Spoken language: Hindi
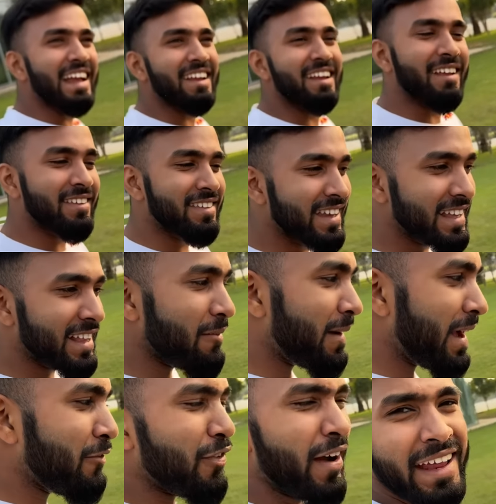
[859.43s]
ड्रैग आए
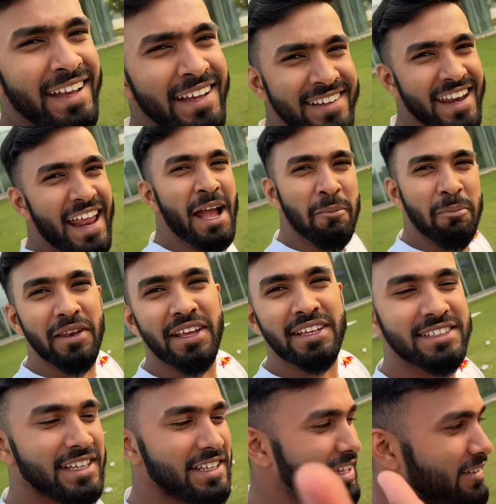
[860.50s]
ड्रैग आए आप ट्रैक पे
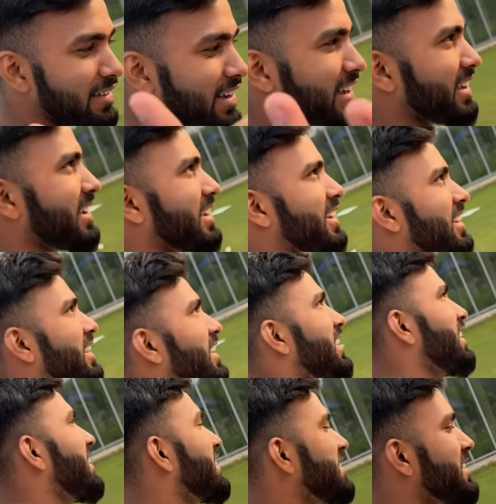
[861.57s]
ड्रैग पे आए आप
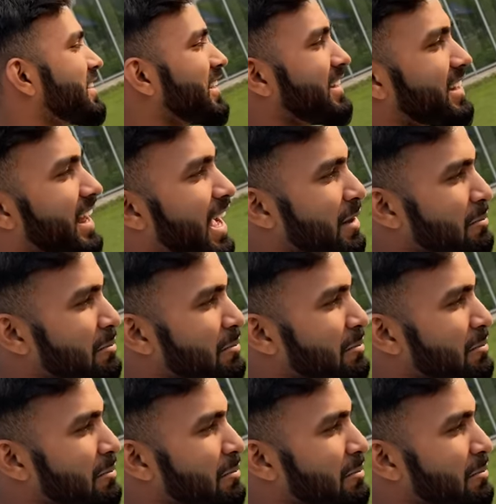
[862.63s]
अपनी भाई ये